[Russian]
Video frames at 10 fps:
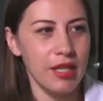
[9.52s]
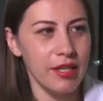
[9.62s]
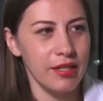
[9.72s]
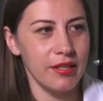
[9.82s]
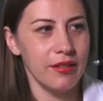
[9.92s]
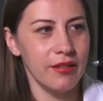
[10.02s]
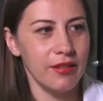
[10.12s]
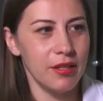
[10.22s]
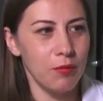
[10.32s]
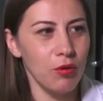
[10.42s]
есть.
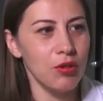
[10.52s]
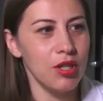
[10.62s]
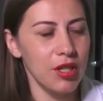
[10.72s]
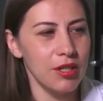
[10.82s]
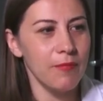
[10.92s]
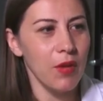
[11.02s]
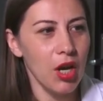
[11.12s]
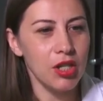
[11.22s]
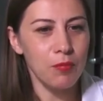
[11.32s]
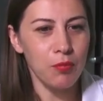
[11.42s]
Нет, спрос, спрос есть. конечно, есть.